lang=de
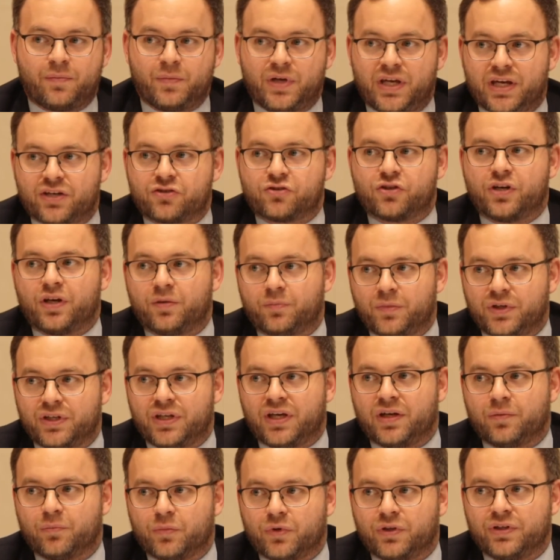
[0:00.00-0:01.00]
Also wenn ich nur von
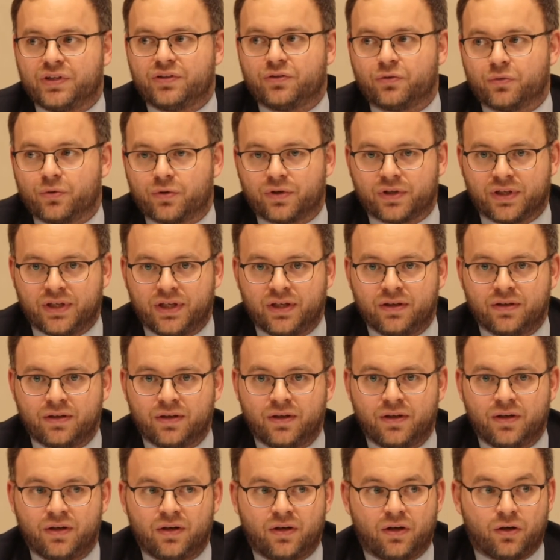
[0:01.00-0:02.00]
eigen, aus
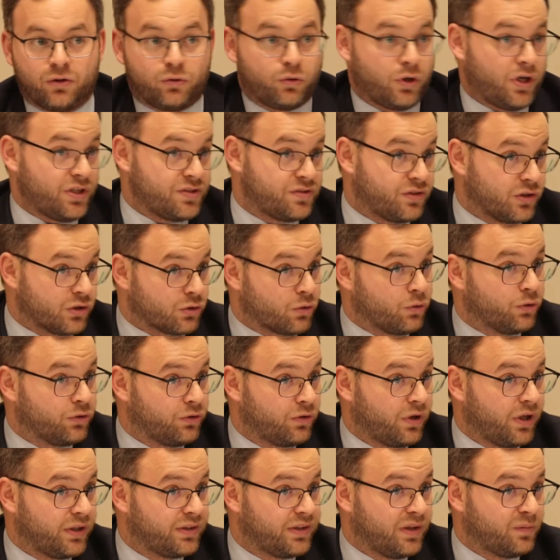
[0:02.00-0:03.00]
meinen eigenen persönlichen
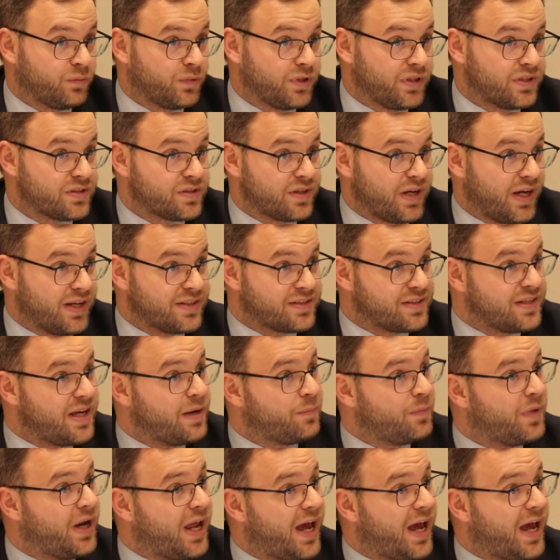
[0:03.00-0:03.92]
Erfahrungen ausgehe,